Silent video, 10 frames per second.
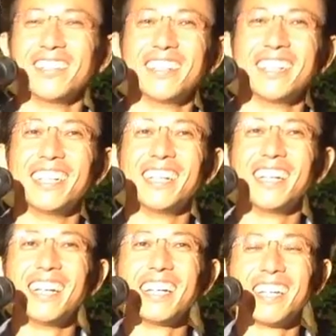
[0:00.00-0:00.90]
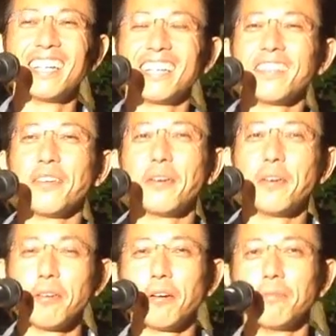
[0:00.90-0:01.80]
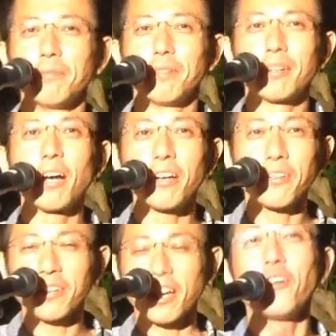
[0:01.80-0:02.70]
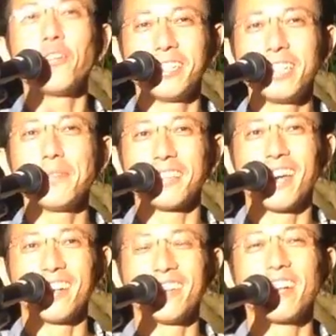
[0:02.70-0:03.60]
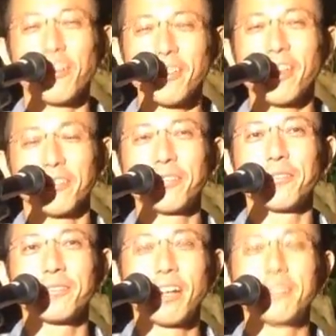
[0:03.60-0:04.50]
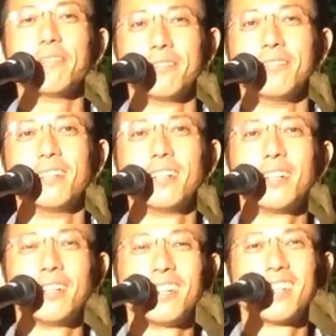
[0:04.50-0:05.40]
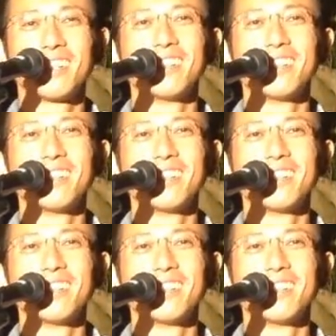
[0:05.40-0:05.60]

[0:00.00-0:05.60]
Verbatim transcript: 天命を待つ？え、カホは、カホは寝て待て。カホは、寝て待てじゃない。